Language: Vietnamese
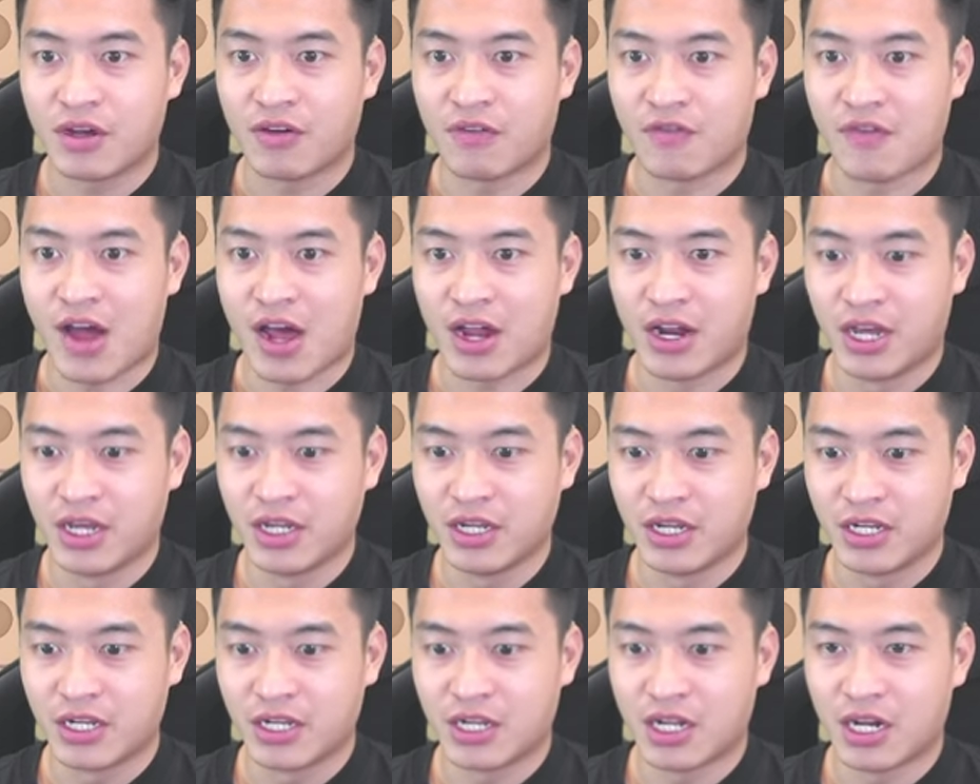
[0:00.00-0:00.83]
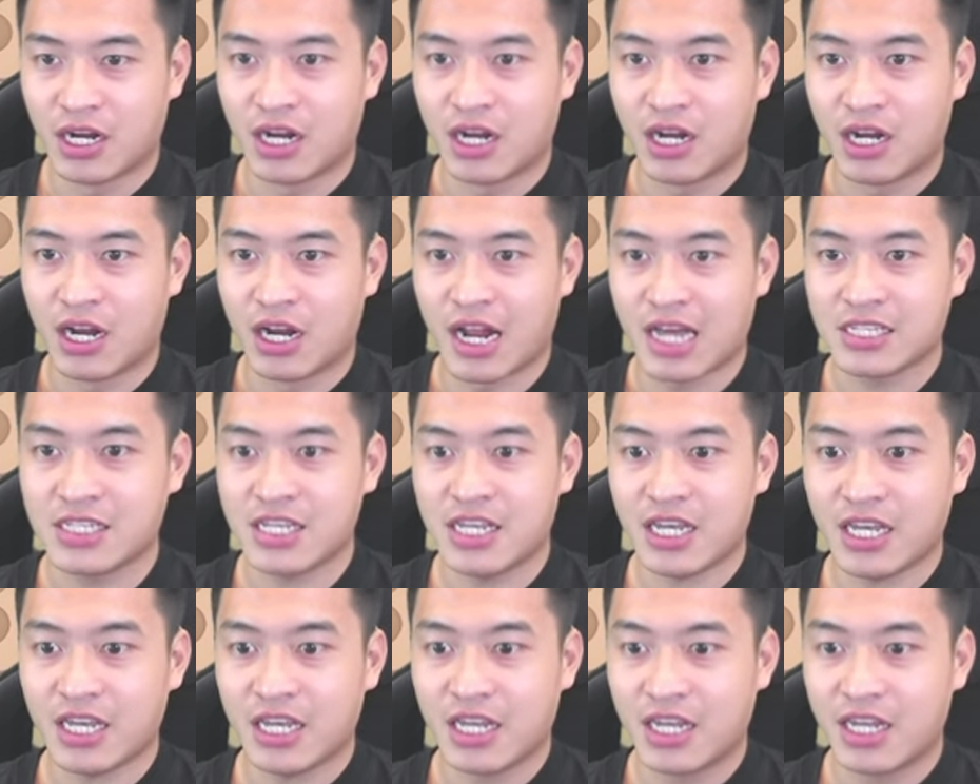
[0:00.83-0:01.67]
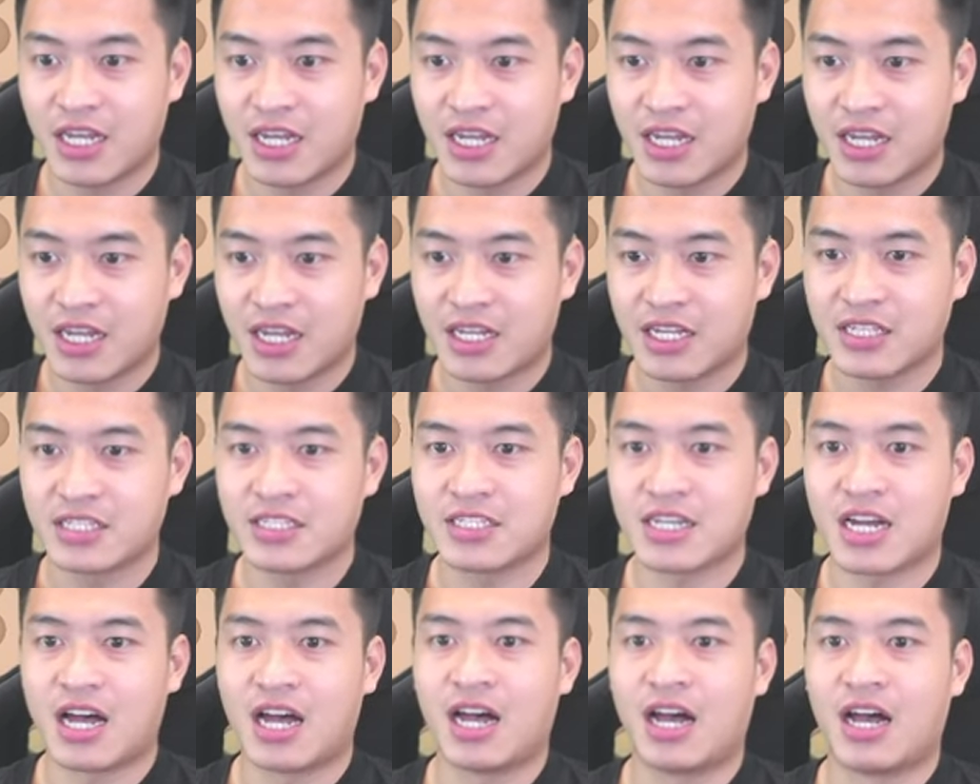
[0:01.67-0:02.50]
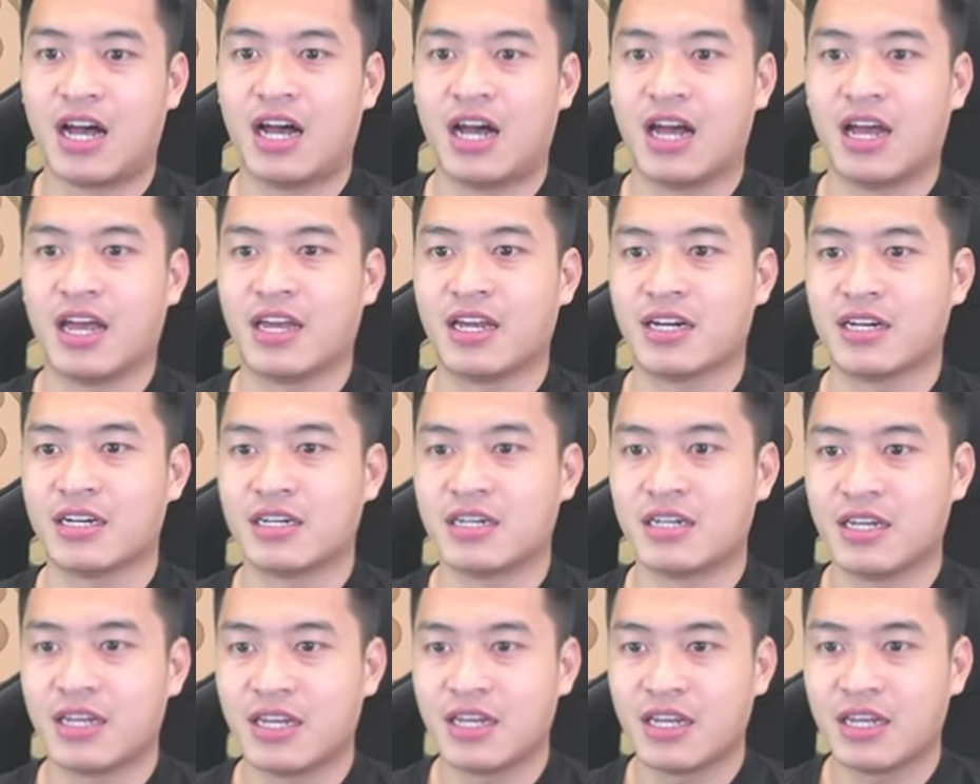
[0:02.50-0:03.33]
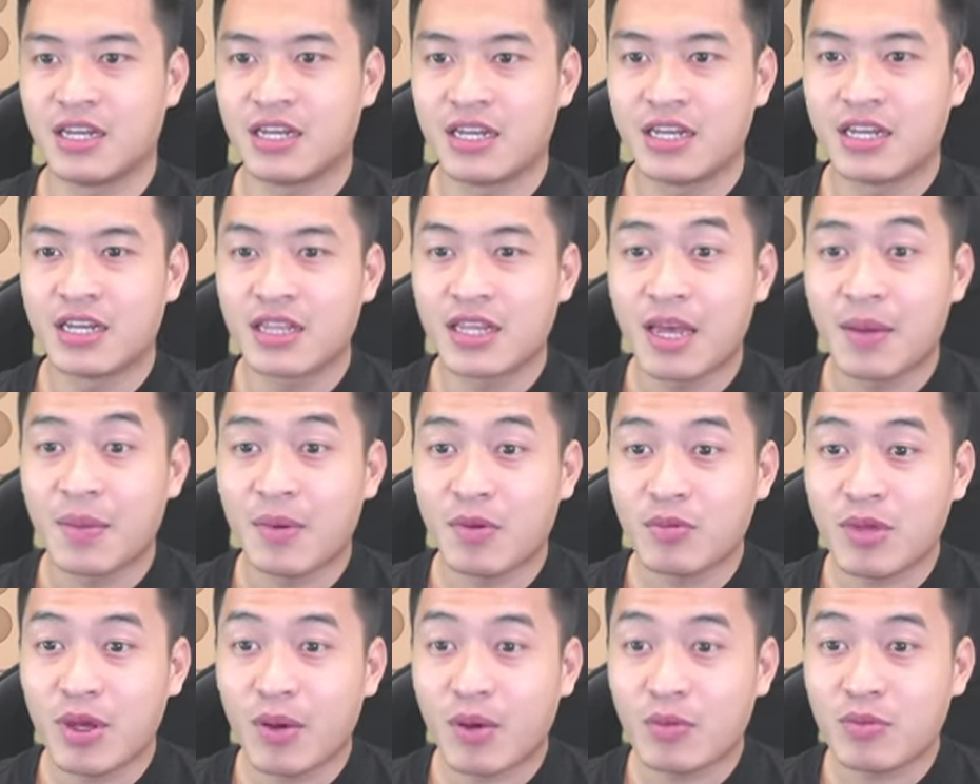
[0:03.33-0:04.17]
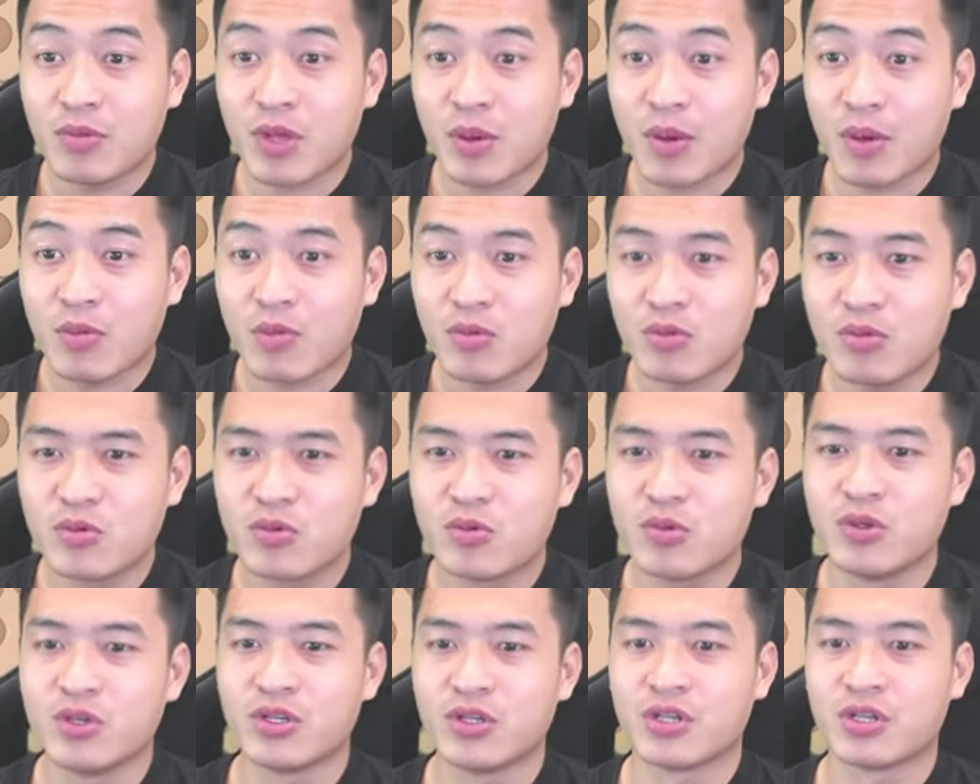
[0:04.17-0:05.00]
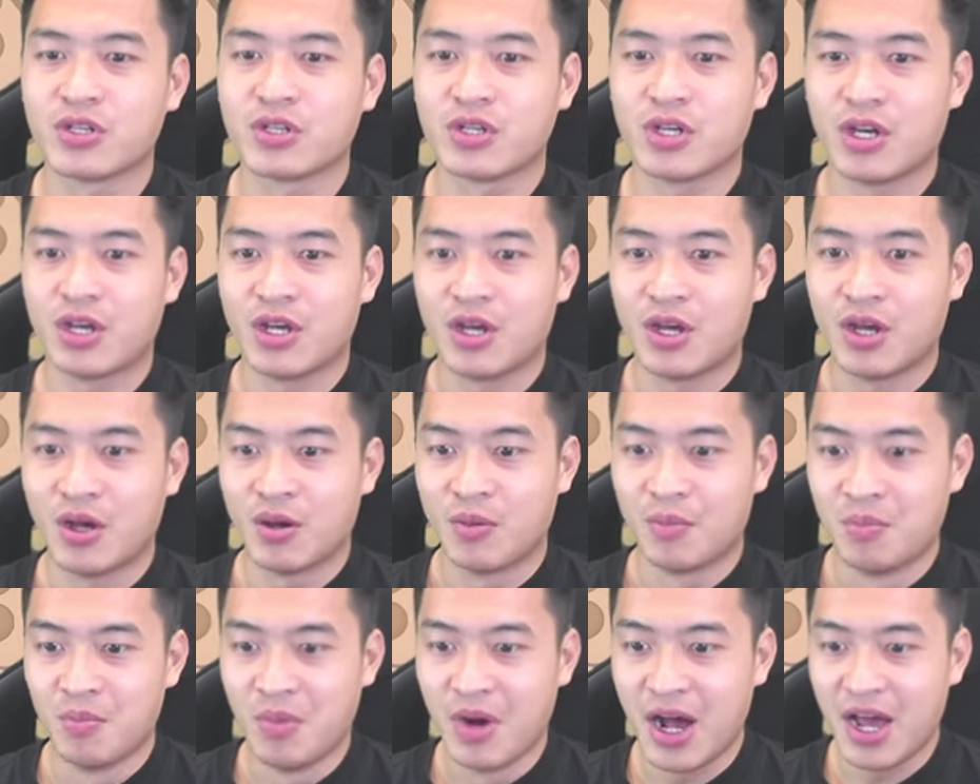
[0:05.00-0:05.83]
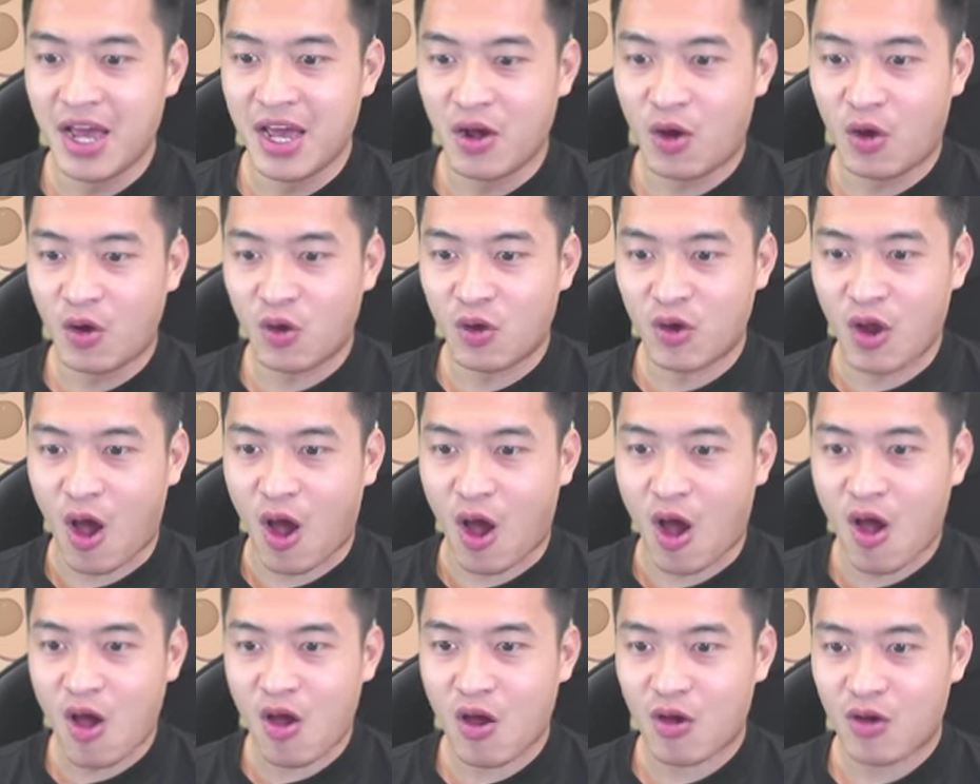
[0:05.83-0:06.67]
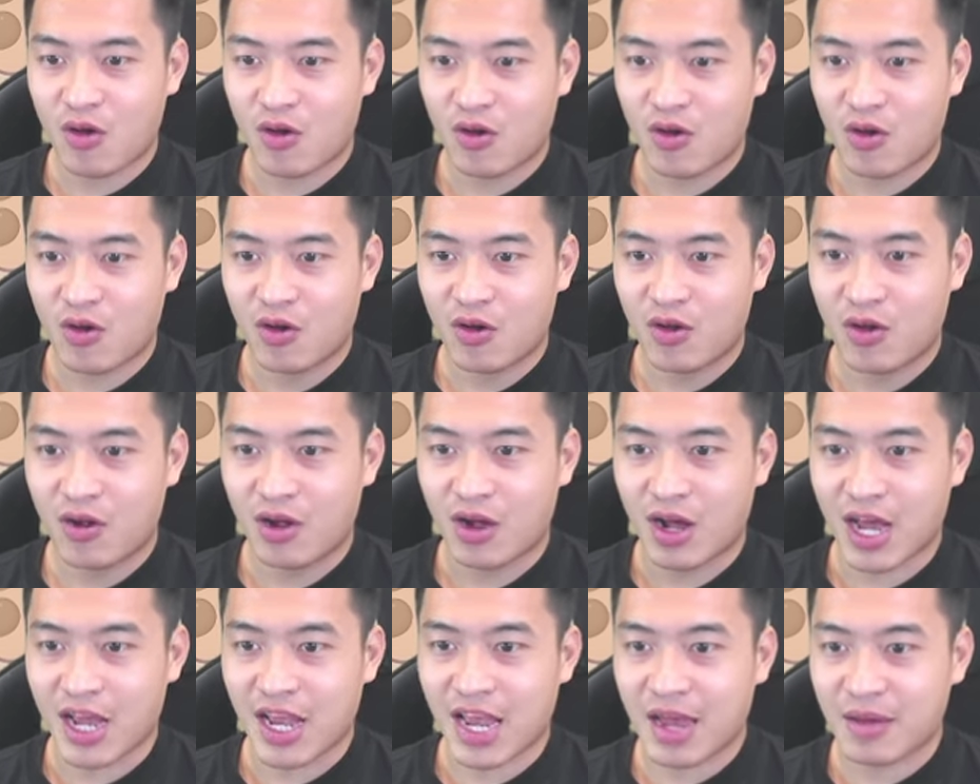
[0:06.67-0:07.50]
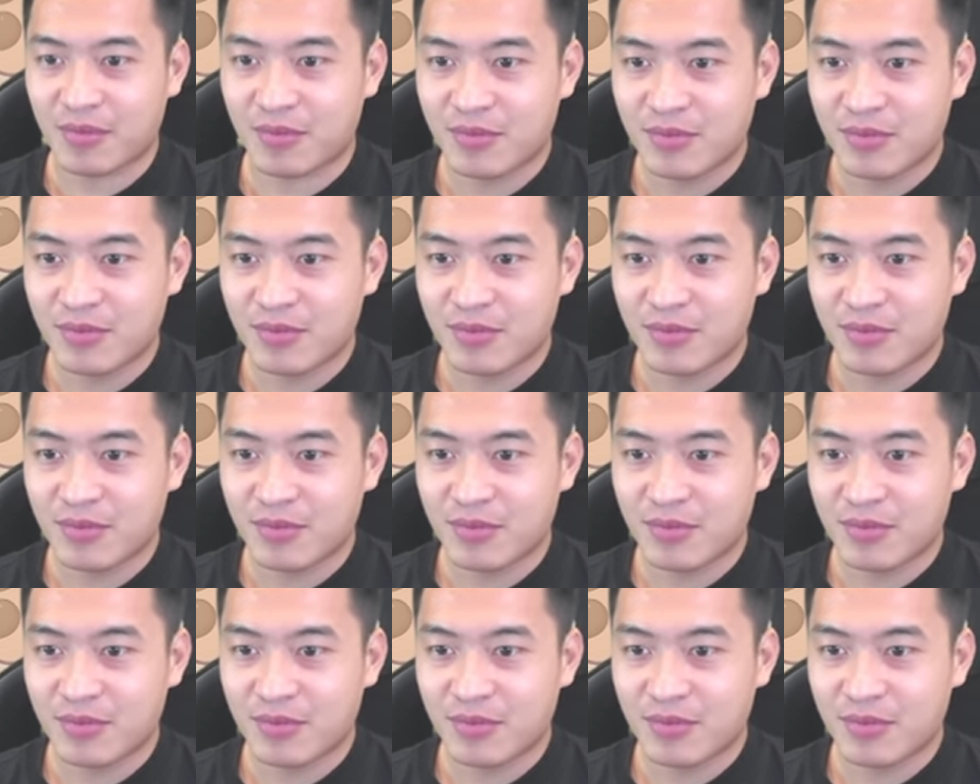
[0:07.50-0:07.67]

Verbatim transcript: Và đấy, lá gì? Trời ơi. Thêm không, thêm không, thêm không? Ừ. mười hồ lô đỏ. Anh em.